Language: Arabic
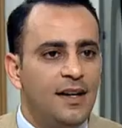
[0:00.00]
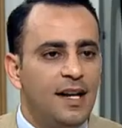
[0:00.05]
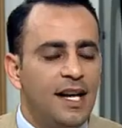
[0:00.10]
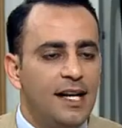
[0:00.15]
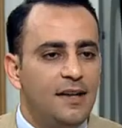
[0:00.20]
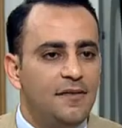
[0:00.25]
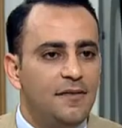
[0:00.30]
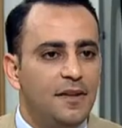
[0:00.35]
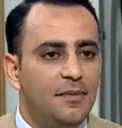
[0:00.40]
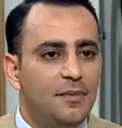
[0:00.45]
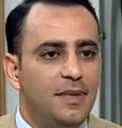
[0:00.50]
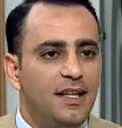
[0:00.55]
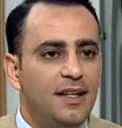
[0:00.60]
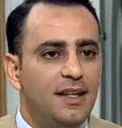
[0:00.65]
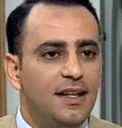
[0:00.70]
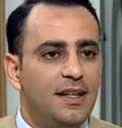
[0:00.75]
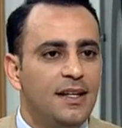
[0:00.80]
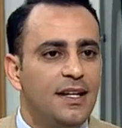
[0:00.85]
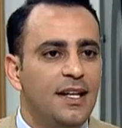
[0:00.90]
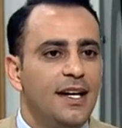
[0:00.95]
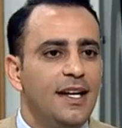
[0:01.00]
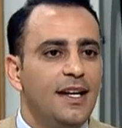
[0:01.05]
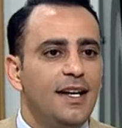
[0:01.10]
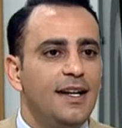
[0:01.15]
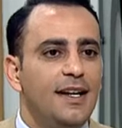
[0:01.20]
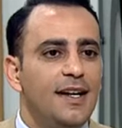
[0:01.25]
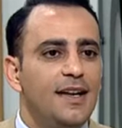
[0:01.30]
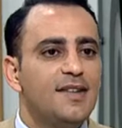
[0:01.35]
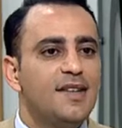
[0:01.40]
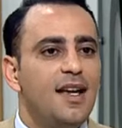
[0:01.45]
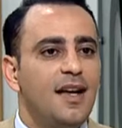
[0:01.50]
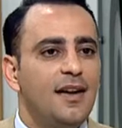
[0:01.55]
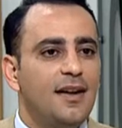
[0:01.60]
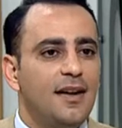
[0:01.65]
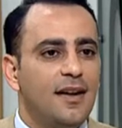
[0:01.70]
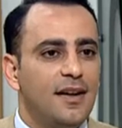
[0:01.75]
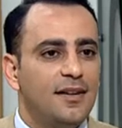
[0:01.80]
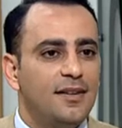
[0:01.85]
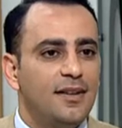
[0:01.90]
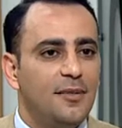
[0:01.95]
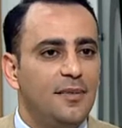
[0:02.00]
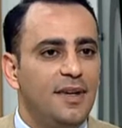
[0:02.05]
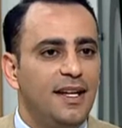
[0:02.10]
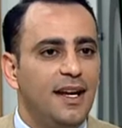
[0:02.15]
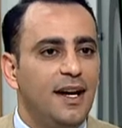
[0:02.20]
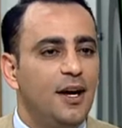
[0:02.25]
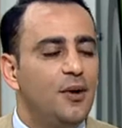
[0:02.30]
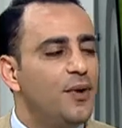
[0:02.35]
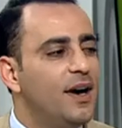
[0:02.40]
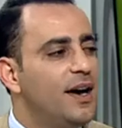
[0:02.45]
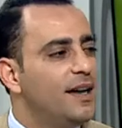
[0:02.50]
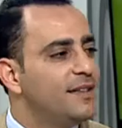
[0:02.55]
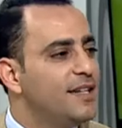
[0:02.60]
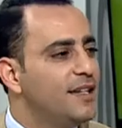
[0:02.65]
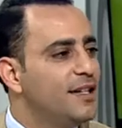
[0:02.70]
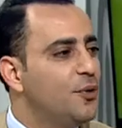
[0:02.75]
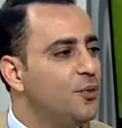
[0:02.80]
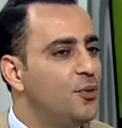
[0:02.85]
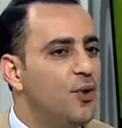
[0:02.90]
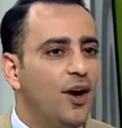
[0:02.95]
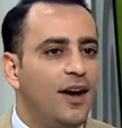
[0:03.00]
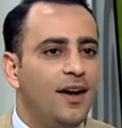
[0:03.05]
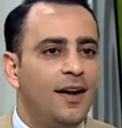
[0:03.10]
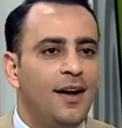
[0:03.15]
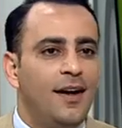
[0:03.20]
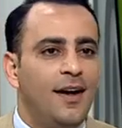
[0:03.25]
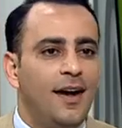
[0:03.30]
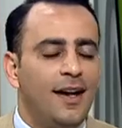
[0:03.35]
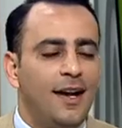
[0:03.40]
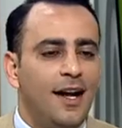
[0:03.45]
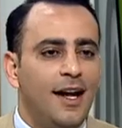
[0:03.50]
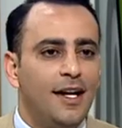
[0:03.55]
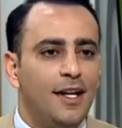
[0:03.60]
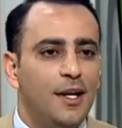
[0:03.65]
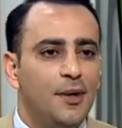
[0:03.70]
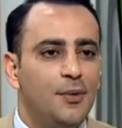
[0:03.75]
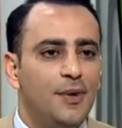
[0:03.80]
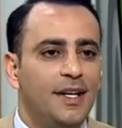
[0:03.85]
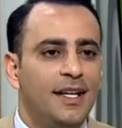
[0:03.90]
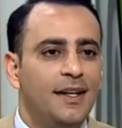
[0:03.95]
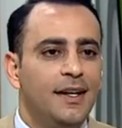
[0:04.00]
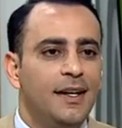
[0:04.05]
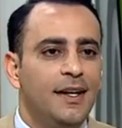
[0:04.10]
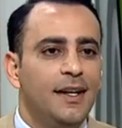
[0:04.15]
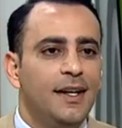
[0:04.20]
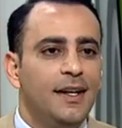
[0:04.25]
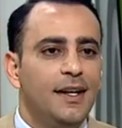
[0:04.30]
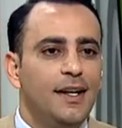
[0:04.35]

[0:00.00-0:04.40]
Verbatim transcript: الفيلمية إلى سحر الطبيعة نعم. والتنوع نعم. الحيوي نعم.